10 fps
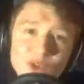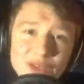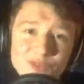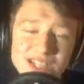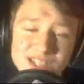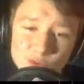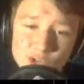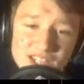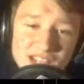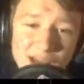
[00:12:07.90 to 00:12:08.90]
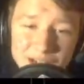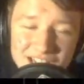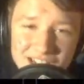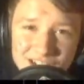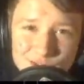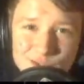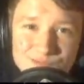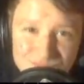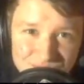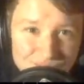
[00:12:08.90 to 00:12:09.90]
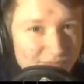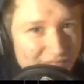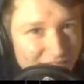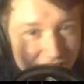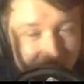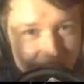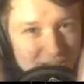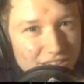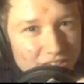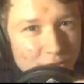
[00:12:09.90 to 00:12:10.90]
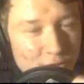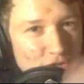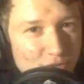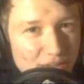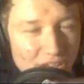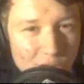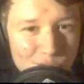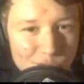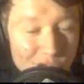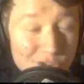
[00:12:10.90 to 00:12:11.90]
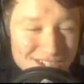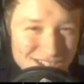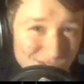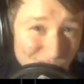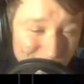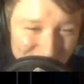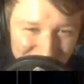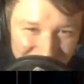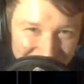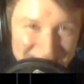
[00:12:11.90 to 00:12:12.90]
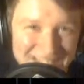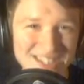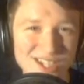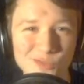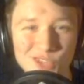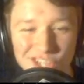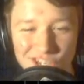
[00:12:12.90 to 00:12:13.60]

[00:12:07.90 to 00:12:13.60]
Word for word: Five Nights at Freddy's arbeitet, also... Ihr könnt euch schon mal darauf freuen und ich freue mich riesig auf den